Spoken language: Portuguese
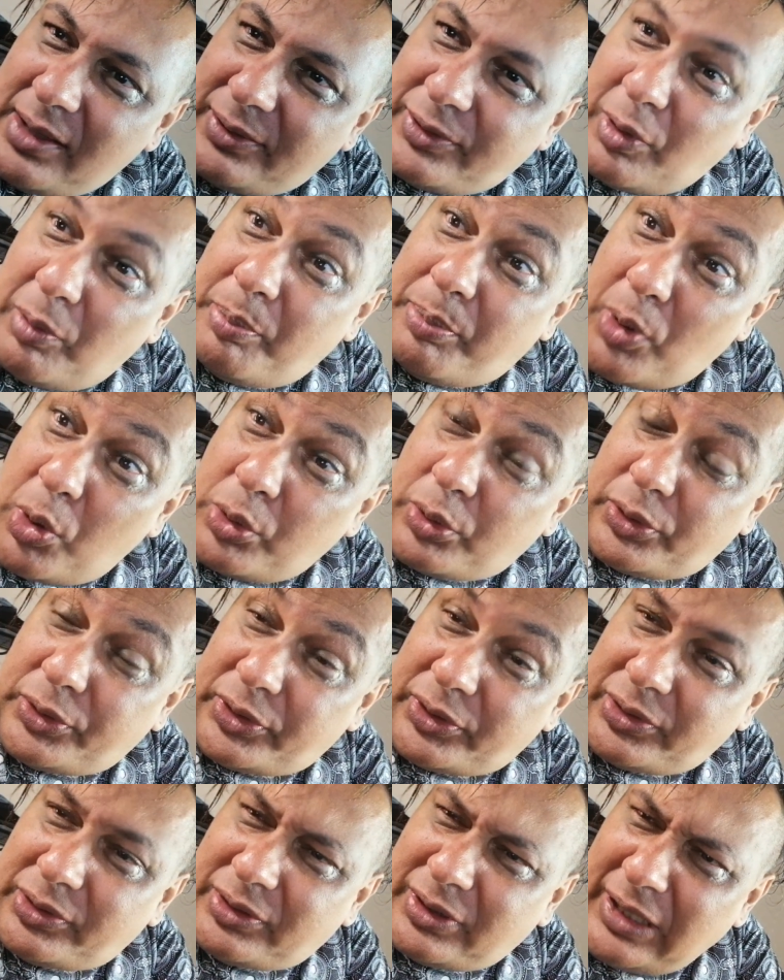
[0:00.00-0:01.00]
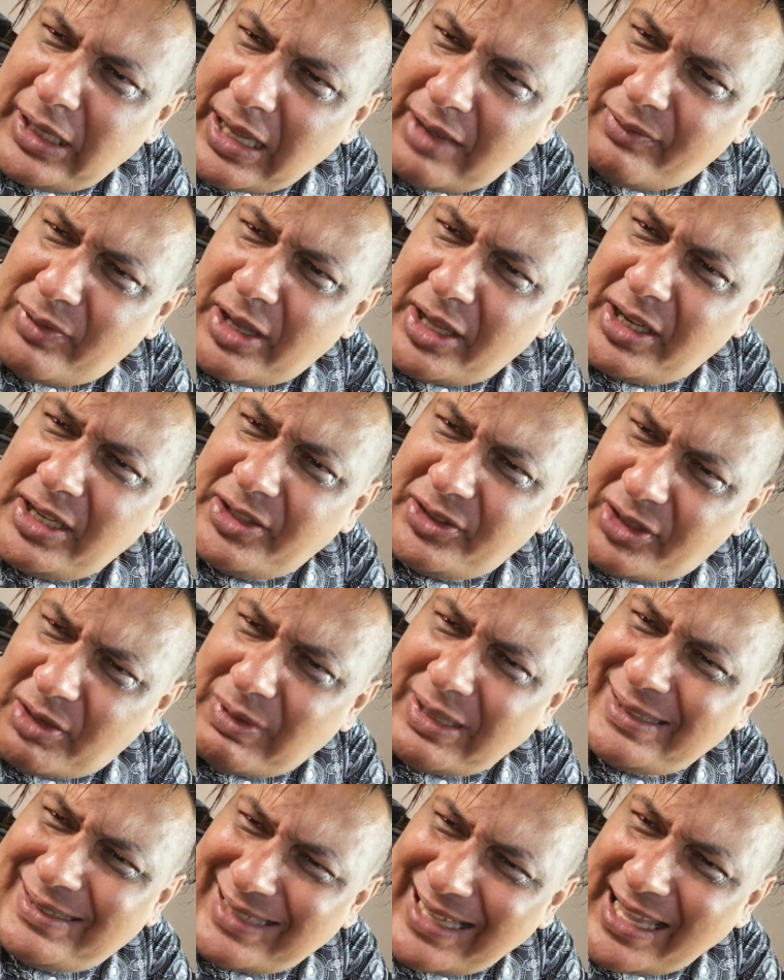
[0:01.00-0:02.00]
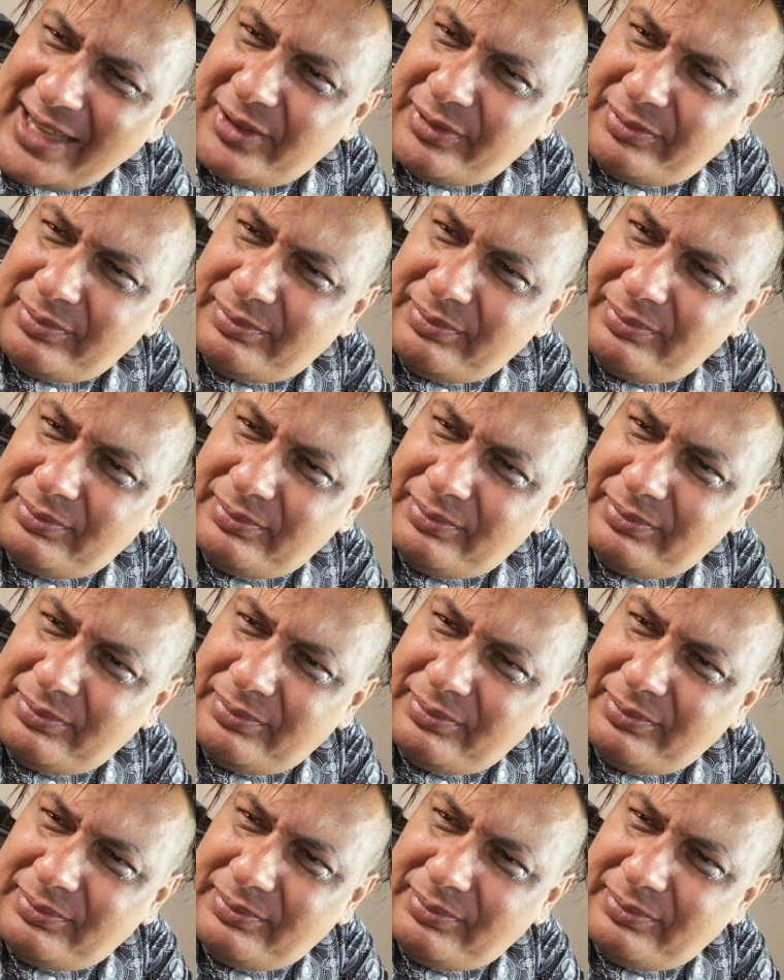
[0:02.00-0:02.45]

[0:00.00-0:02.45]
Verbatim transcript: São poucos que levam a religião a sério.